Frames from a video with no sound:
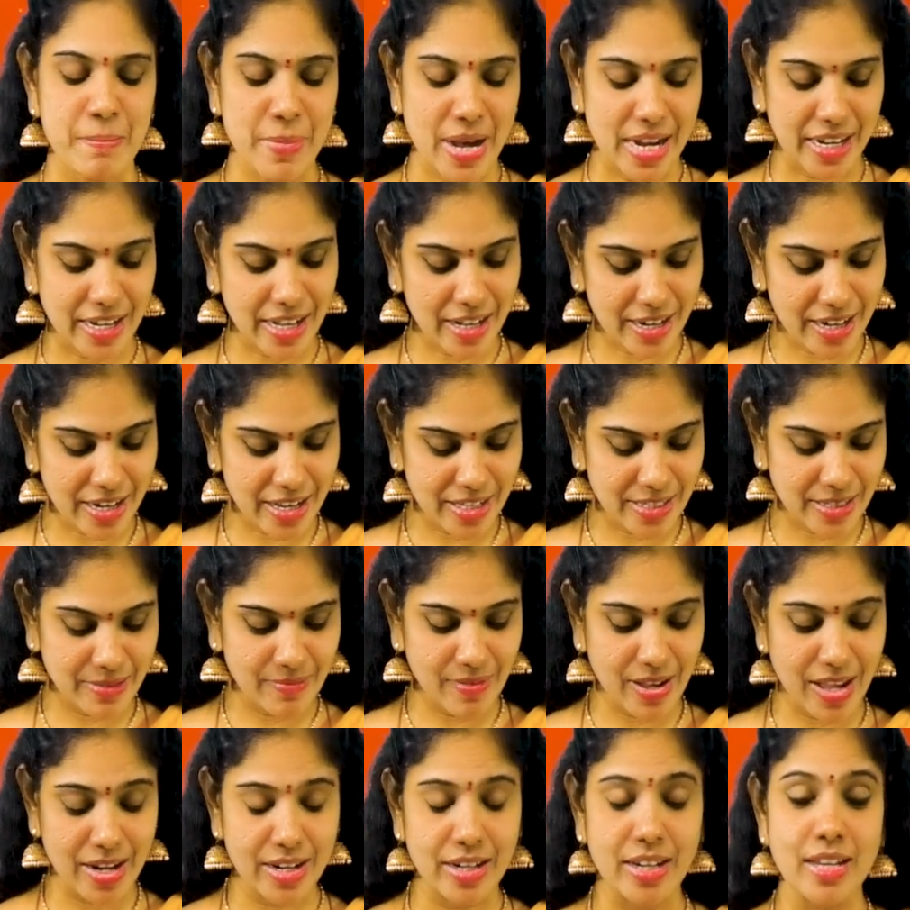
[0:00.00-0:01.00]
మకర రాశి
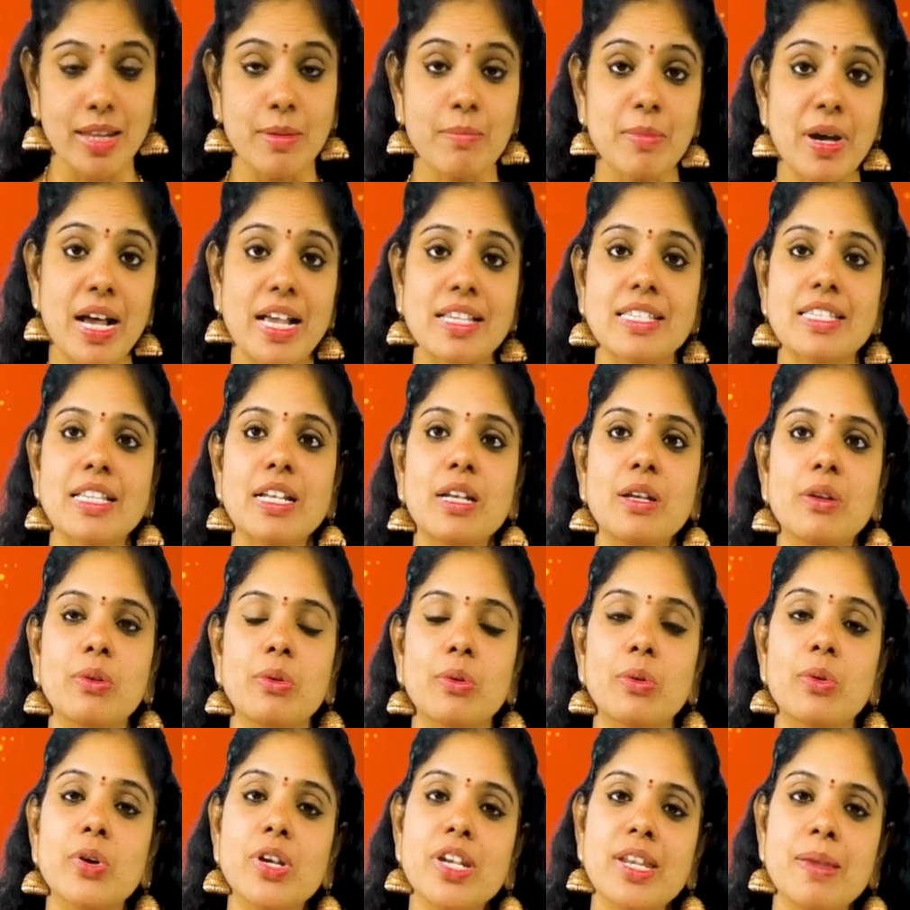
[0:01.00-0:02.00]
వారికి ఈ మాసంలో
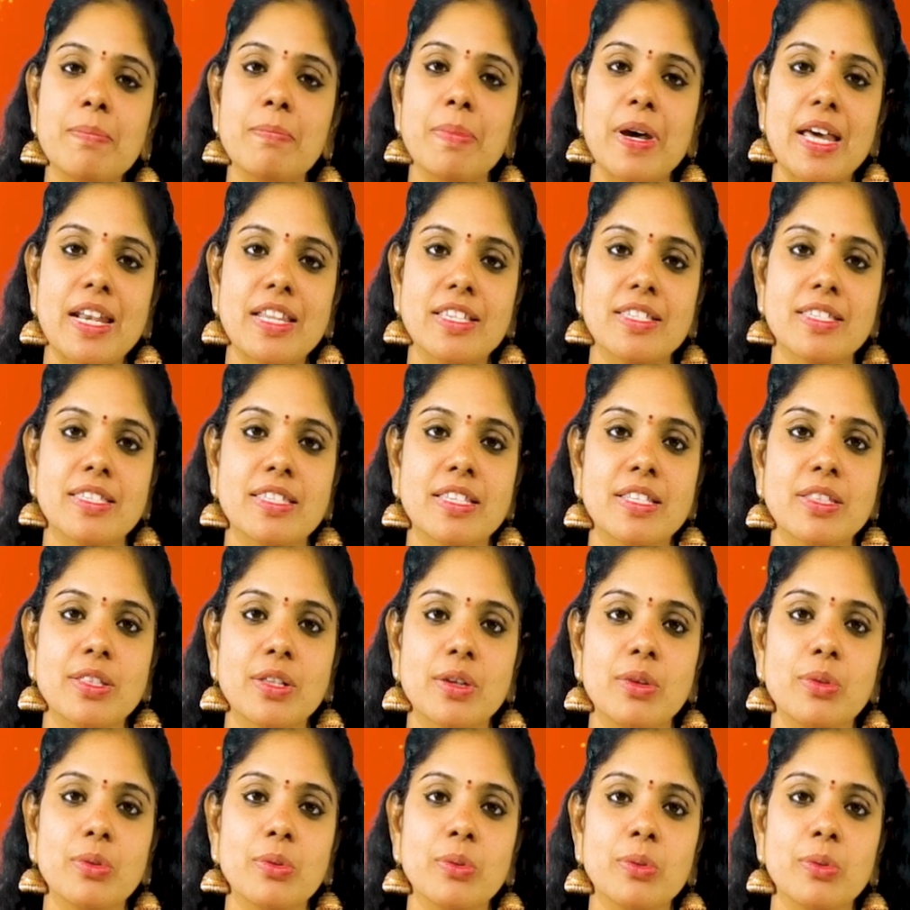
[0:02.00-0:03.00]
కొన్ని
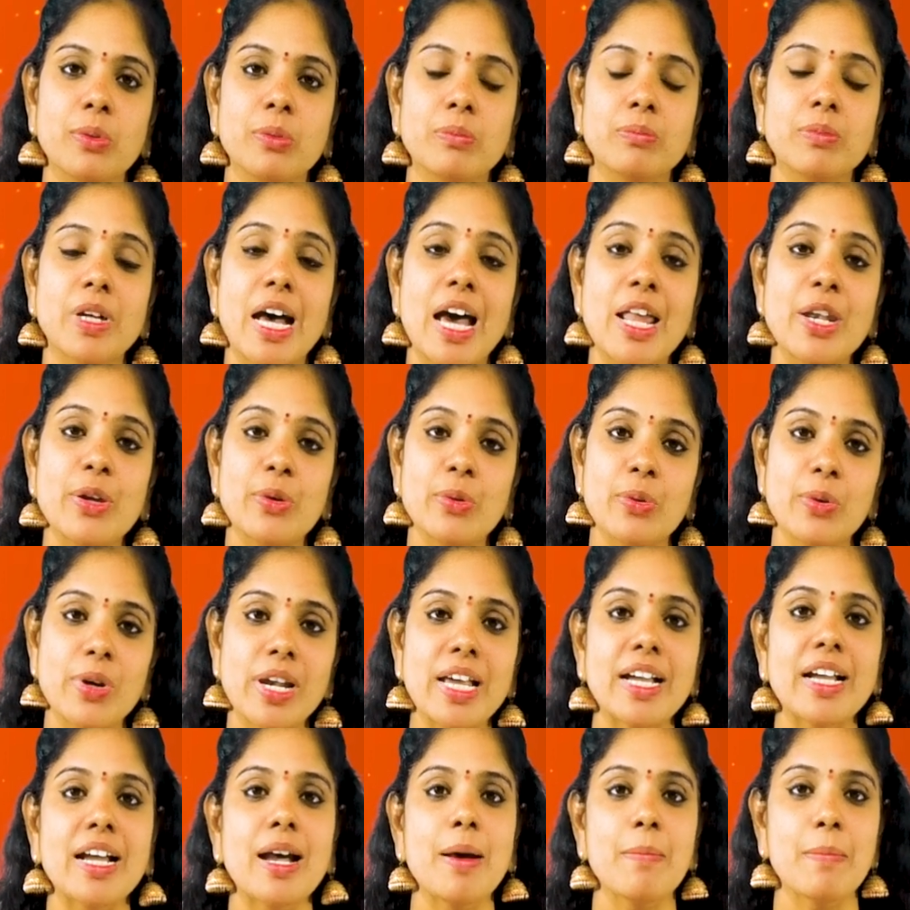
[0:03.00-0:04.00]
పరిస్థితులు
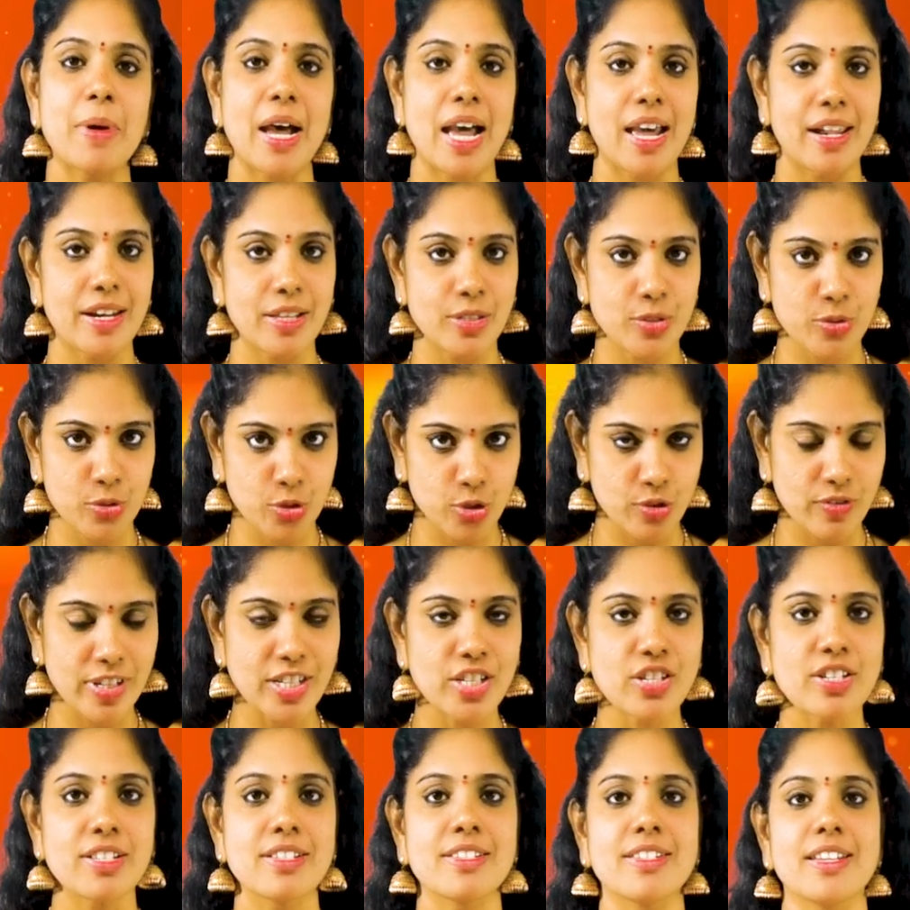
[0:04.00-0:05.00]
అనుకూలంగా మారే
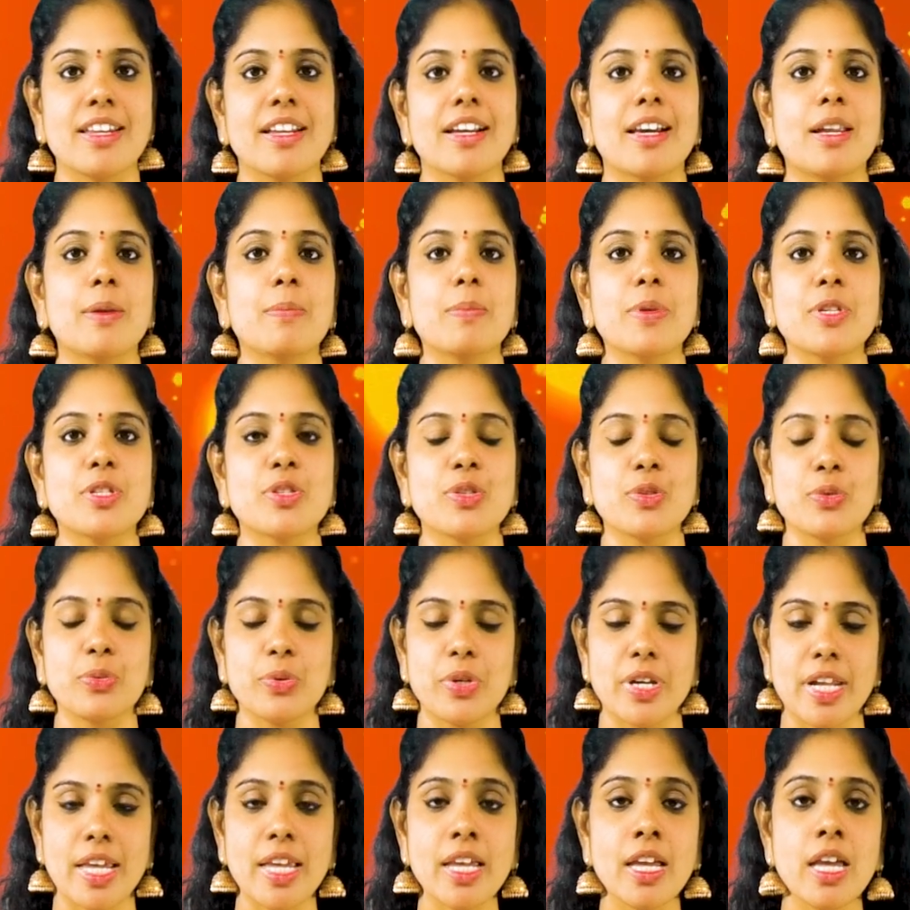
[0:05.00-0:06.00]
సిచ్యువేషన్సే కనిపిస్తూ
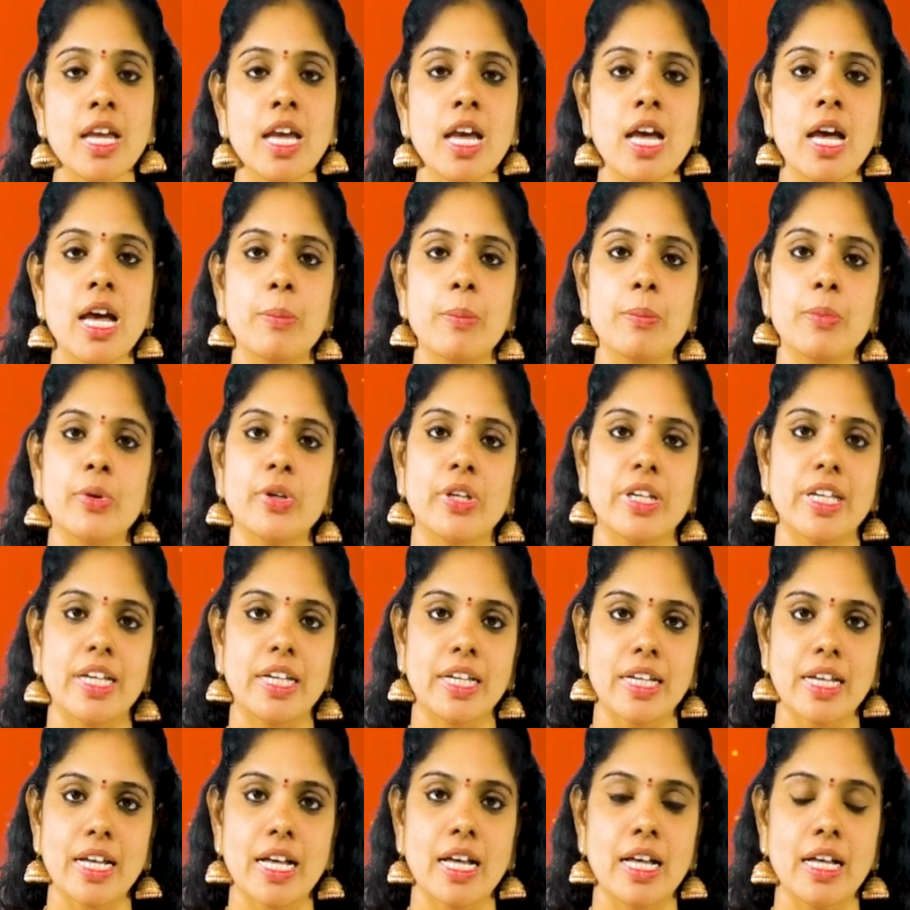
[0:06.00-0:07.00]
ఉన్నాయి
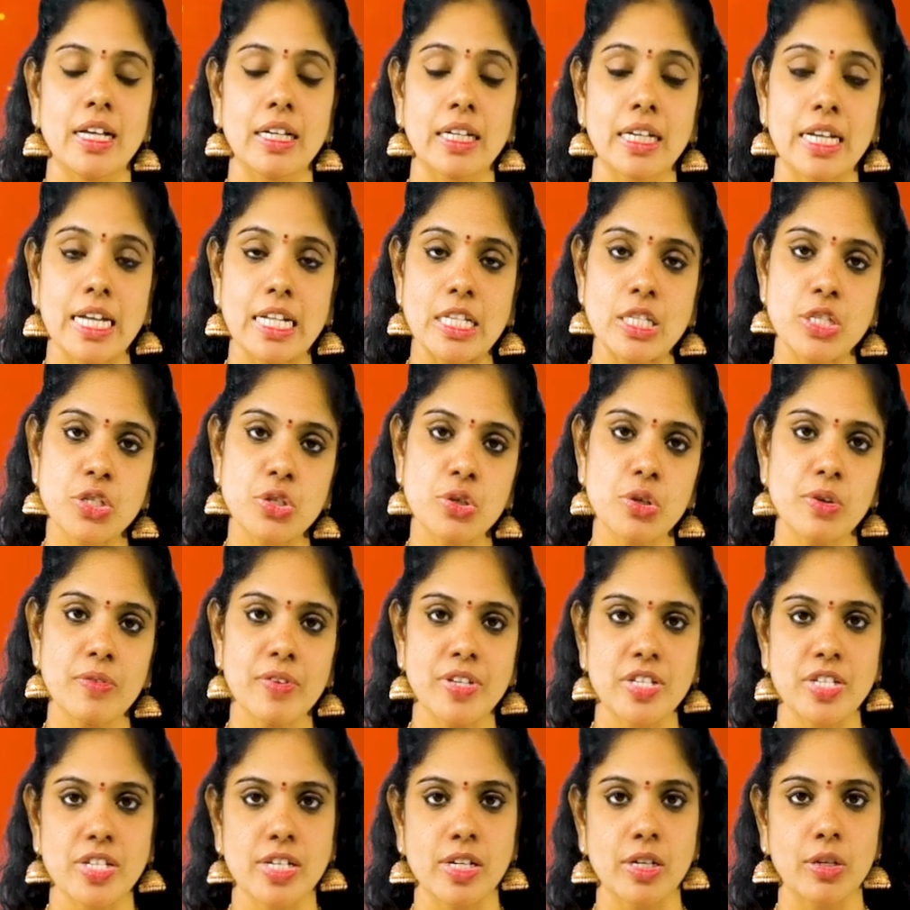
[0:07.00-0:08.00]
ముఖ్యంగా ఖర్చుల
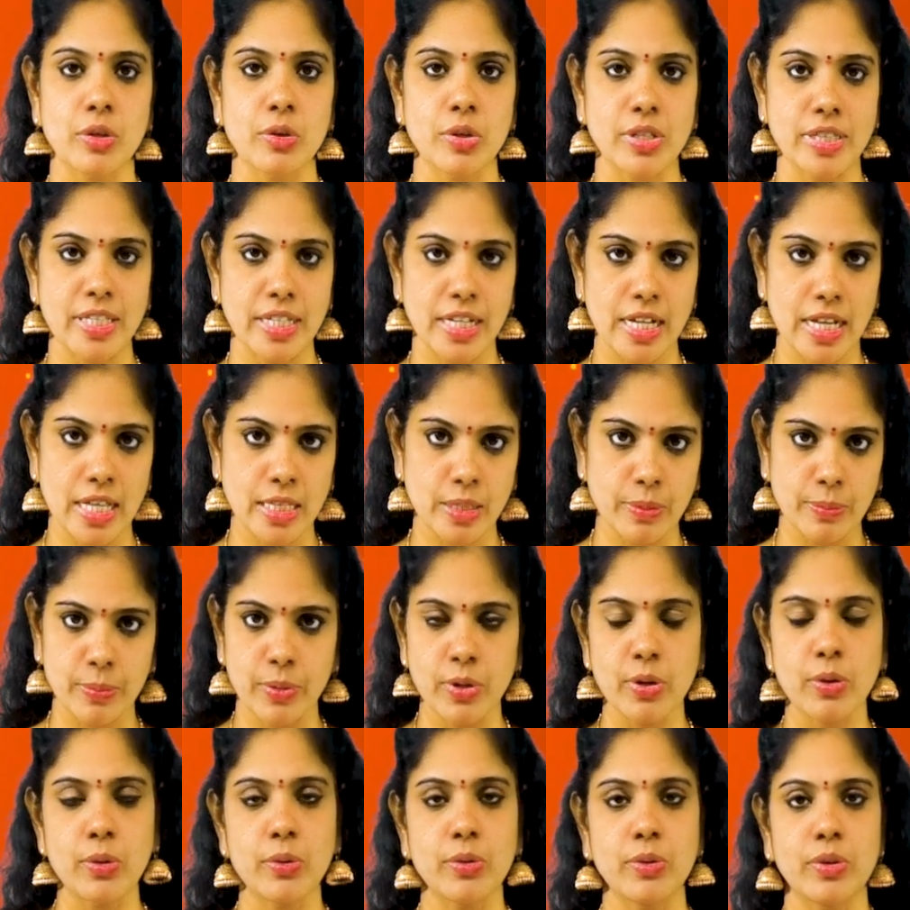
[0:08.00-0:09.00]
విషయం కొద్దిగా
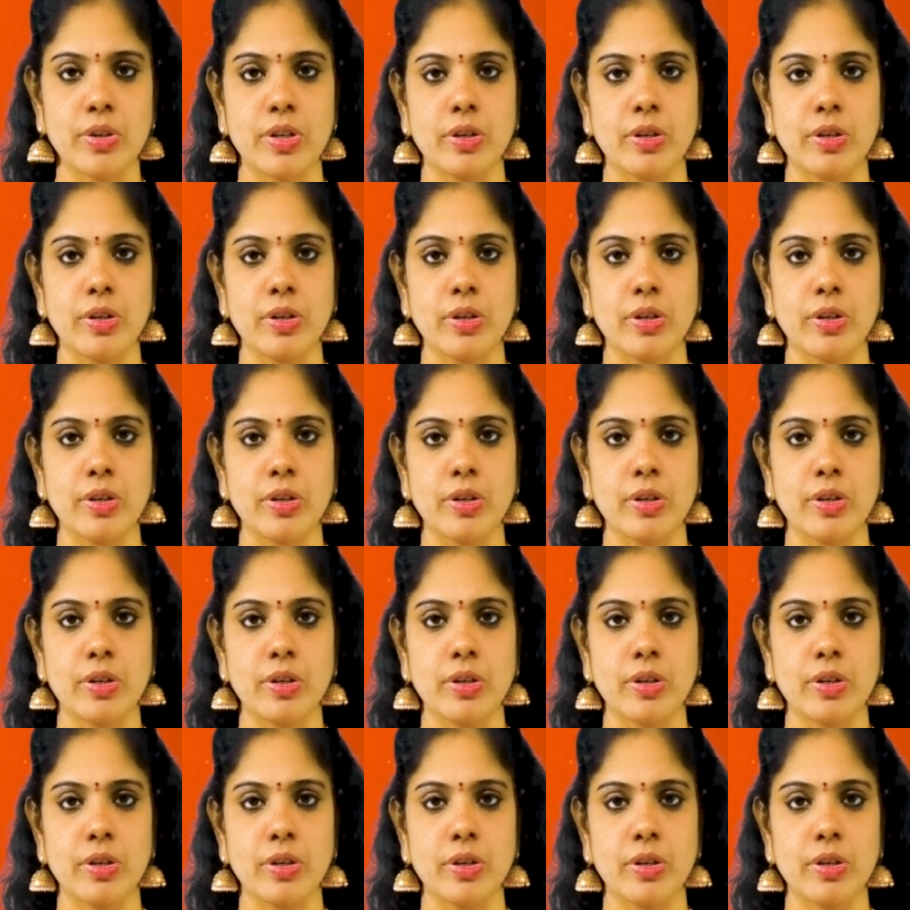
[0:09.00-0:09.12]
అదుపులో